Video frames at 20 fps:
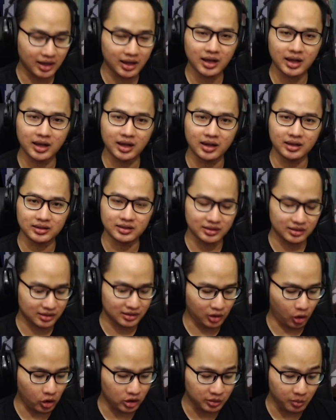Ah,
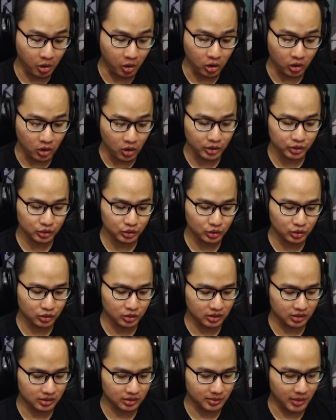kalau dibokong
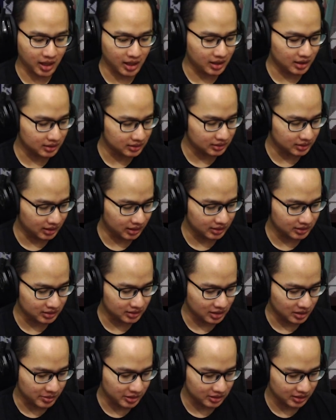itu bakal sedikit
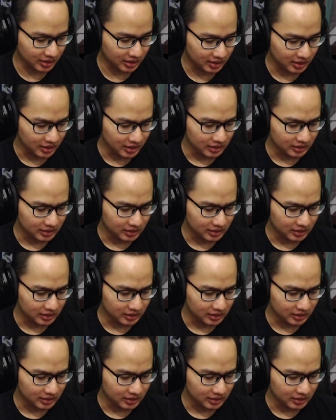si damage-nya.